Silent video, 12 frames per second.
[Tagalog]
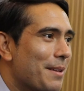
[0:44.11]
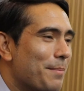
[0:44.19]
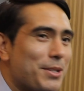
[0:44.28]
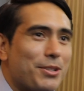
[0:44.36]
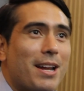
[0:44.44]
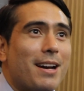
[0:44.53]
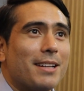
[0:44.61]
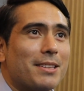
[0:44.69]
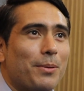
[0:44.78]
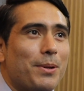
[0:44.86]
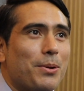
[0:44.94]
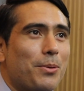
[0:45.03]
Medyo
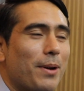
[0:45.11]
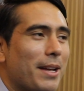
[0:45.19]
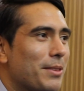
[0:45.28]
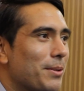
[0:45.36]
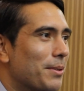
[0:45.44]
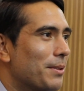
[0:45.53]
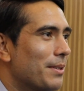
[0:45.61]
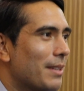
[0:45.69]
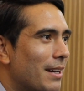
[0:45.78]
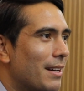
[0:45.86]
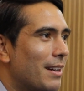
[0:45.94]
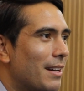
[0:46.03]
nakakatawa yung kwento,
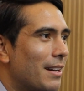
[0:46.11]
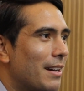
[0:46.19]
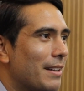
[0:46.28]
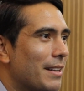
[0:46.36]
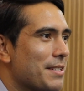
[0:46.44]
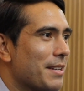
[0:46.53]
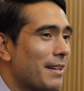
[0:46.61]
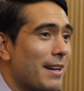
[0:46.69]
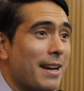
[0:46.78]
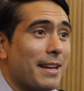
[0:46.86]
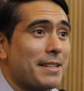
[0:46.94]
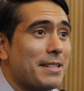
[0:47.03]
uh, nasa
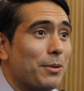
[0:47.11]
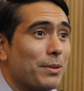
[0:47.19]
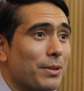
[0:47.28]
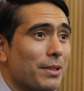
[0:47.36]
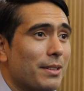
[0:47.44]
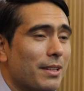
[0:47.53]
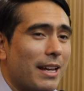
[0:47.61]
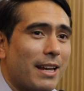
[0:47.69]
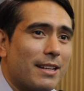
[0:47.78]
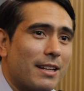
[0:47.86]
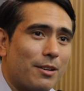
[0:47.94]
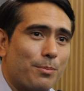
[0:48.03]
garahe kasi ako noon. Hmm.
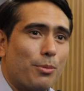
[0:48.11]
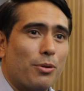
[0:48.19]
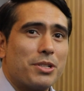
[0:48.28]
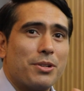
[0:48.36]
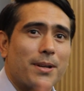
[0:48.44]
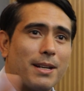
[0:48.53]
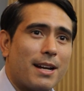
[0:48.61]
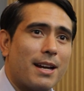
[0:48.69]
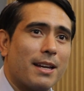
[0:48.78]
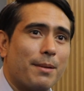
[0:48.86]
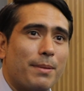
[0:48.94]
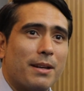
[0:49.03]
And nakabukas yung
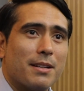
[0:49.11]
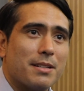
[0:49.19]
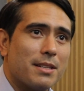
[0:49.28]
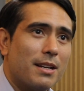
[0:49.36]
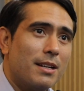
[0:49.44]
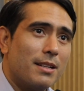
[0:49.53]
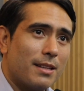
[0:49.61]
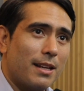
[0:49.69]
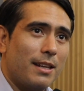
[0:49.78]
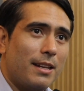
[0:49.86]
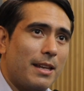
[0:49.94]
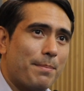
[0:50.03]
garahe because
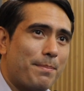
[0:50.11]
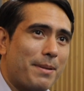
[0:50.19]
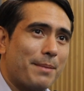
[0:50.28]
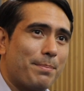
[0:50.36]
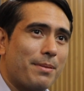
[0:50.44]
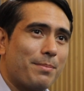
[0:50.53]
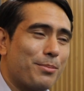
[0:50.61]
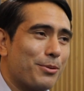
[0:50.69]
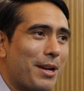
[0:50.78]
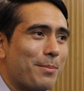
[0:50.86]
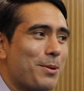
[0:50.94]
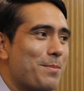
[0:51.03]
nililipat po
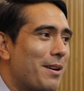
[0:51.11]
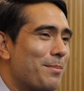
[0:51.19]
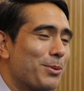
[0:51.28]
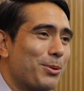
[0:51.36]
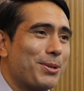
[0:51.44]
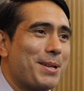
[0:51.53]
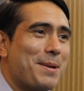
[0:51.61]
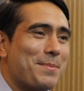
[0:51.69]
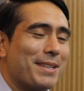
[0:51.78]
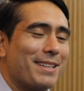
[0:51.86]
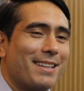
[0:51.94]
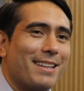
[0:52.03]
namin yung mga motor
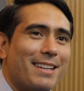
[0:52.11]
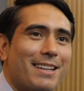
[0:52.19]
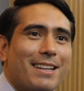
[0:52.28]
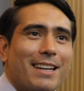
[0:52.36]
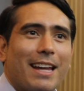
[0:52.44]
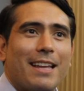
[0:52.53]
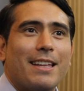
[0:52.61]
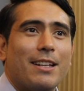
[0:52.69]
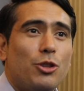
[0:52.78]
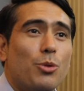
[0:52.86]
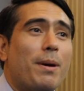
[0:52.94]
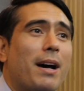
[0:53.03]
namin. Hmm. And
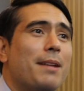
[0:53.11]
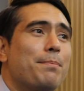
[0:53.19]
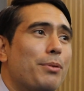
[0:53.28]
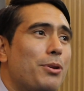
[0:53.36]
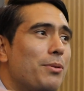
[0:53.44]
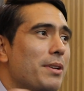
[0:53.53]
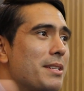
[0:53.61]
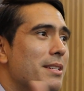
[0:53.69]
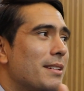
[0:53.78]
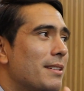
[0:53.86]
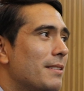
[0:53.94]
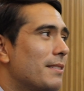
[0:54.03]
then dumaan po yung
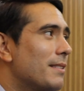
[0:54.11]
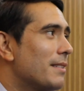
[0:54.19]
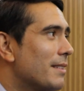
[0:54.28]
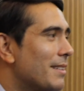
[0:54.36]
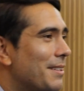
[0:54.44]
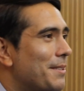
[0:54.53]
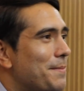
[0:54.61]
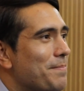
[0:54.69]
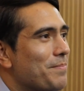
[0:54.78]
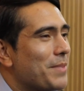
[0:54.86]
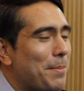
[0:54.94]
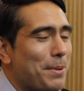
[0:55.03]
isang
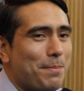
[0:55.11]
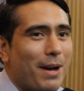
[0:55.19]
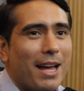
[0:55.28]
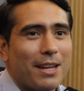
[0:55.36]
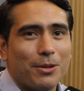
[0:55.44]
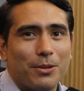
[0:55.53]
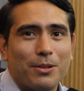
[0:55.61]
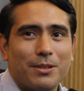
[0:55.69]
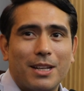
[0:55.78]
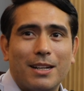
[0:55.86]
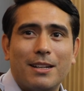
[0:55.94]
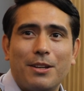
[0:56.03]
um, kapitbahay ko,
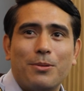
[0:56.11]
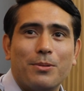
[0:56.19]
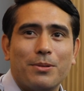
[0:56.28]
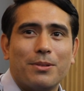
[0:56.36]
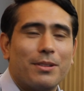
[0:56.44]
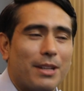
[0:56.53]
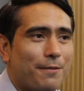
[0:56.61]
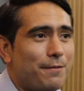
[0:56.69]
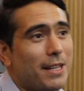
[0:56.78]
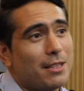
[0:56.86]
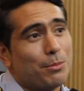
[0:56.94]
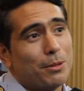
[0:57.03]
dala yung
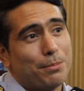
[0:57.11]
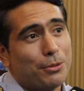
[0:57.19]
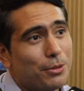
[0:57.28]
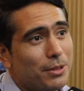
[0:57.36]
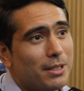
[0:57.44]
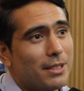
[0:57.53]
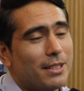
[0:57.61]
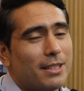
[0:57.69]
inflatable pool.